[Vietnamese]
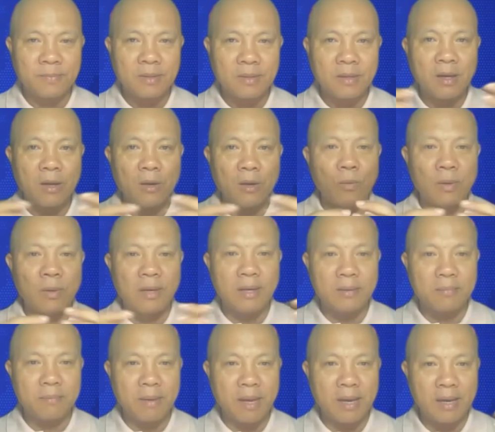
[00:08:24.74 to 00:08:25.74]
Nó là nguồn
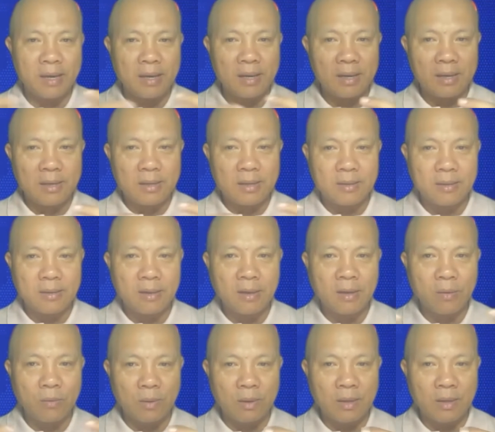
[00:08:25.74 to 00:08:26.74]
lực mà, nó là
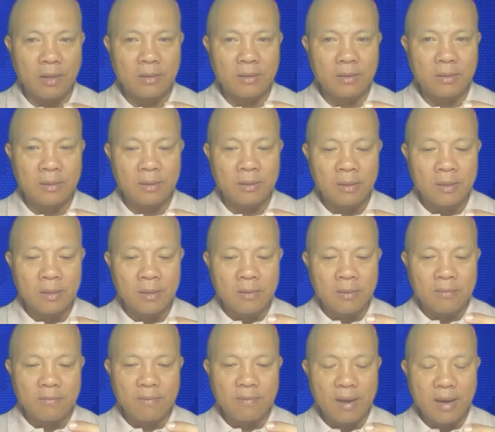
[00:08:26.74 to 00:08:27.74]
nguồn lực.
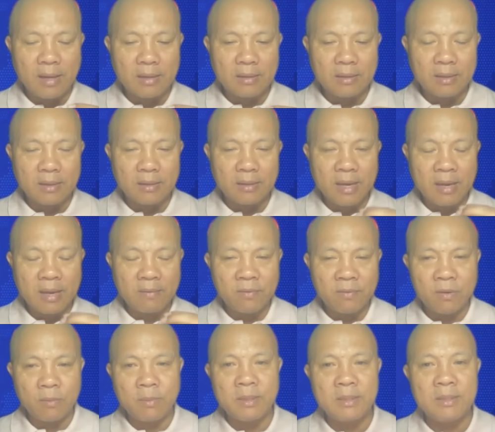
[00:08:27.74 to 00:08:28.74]
Và thời gian vừa
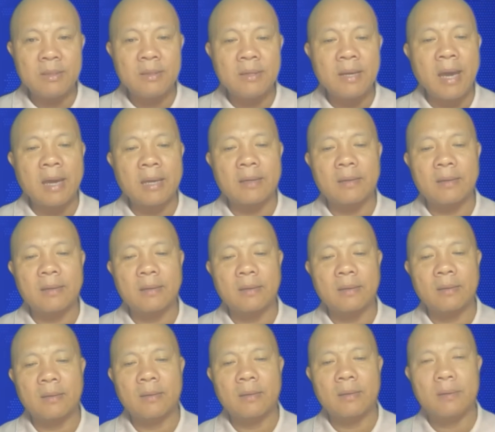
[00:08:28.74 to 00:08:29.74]
rồi mình chưa đạt,
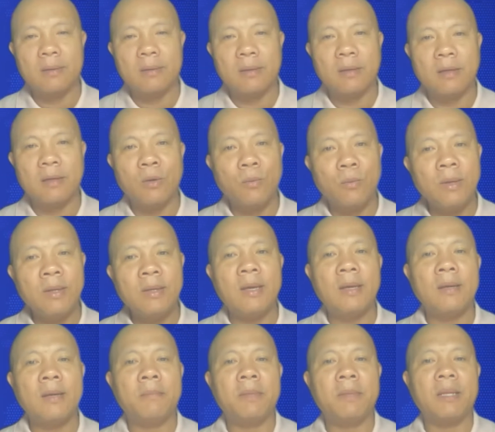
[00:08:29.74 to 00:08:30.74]
thì cái nguyên
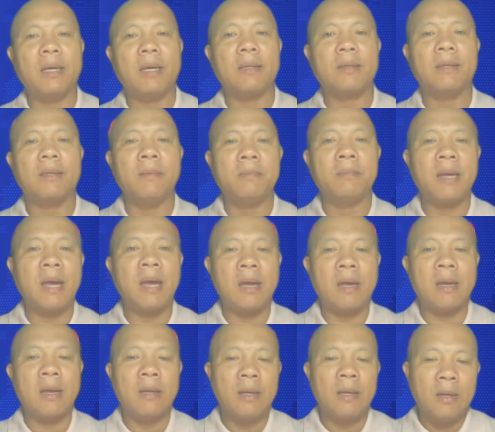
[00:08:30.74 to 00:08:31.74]
nhân mà thầy tìm
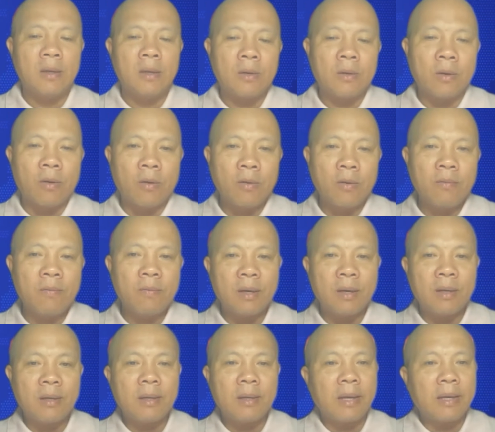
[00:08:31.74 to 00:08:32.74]
ra đối
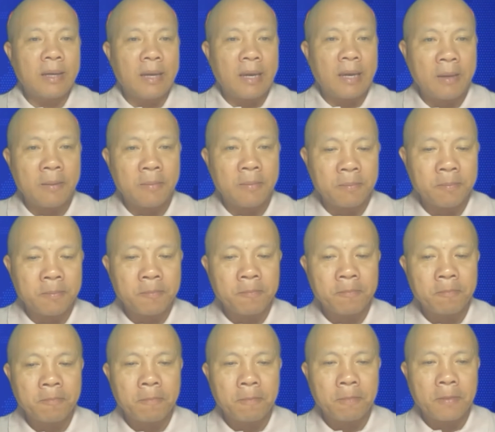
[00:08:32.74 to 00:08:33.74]
với anh em
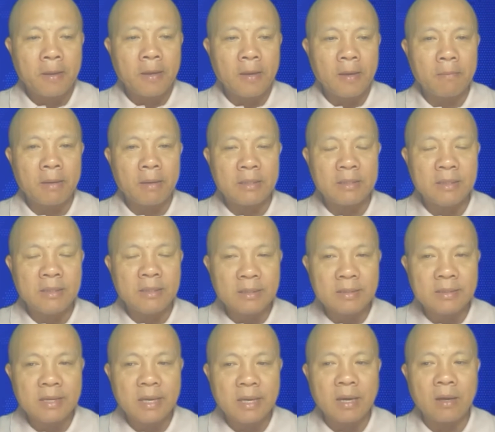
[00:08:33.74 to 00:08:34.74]
khi mà chia
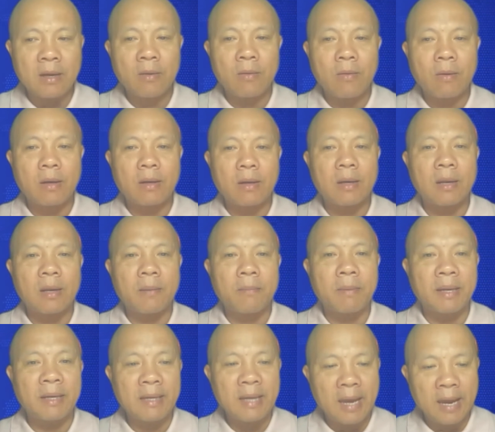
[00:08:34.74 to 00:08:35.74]
sẻ hoặc là
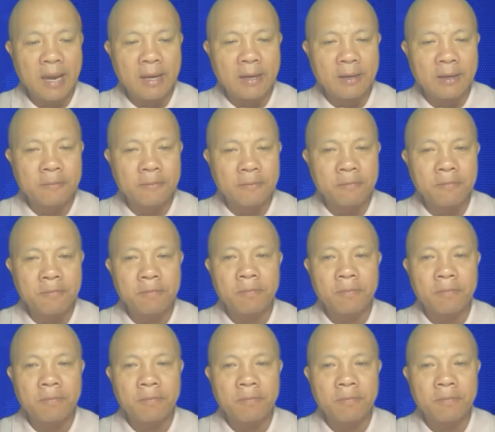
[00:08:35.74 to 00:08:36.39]
bán hàng,